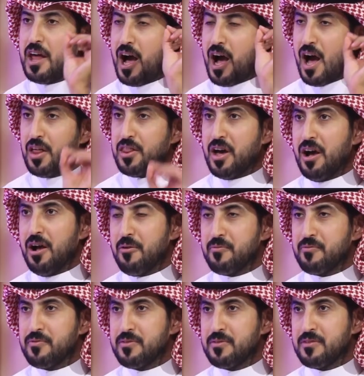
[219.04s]
هذا
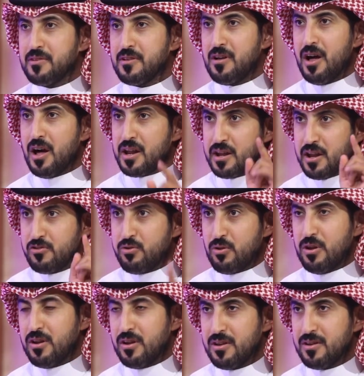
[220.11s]
الرجل
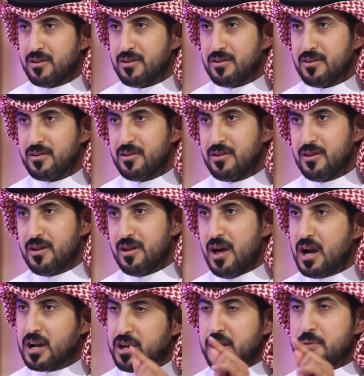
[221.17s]

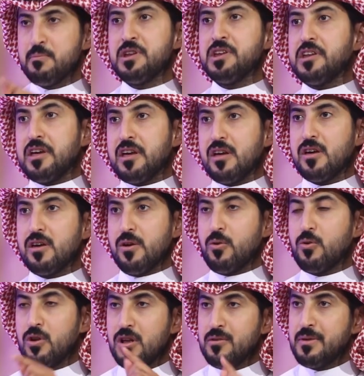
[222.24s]
اكرم مني
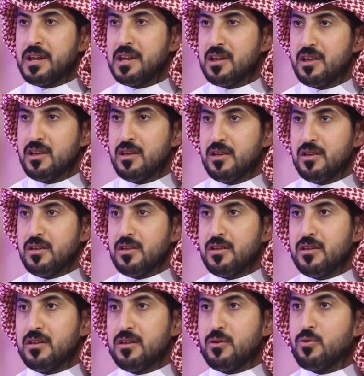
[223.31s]
يقولها من؟
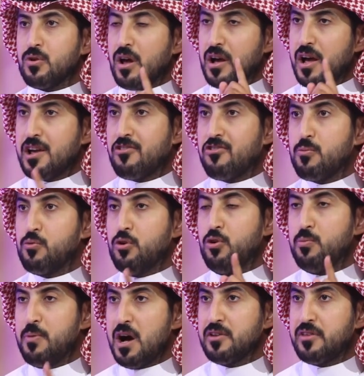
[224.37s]
يقولها قيس بن
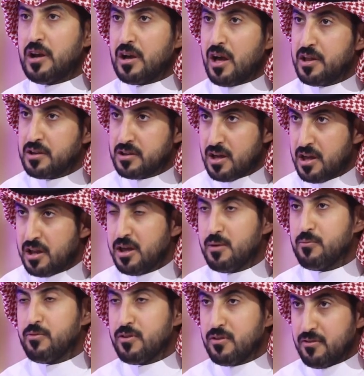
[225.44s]
عباده كان
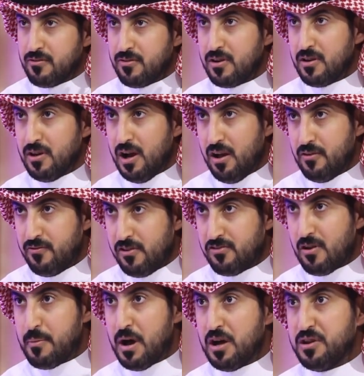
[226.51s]
كريم في في في
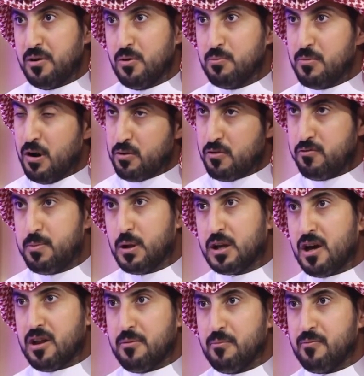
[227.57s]
زمانه معروف
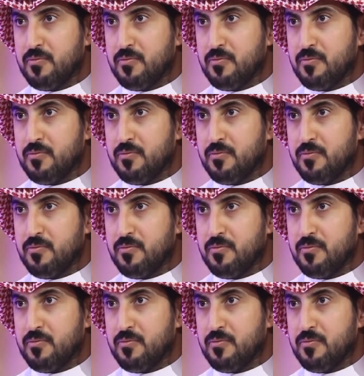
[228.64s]
بالكرم